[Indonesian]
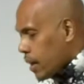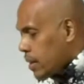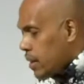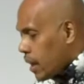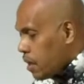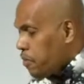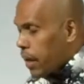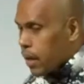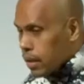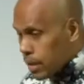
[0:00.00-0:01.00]
kejar
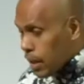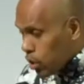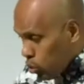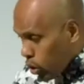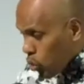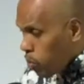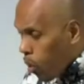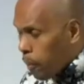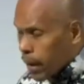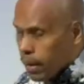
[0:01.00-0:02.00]
event, kejar sesuatu
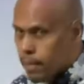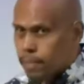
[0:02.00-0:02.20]
momen.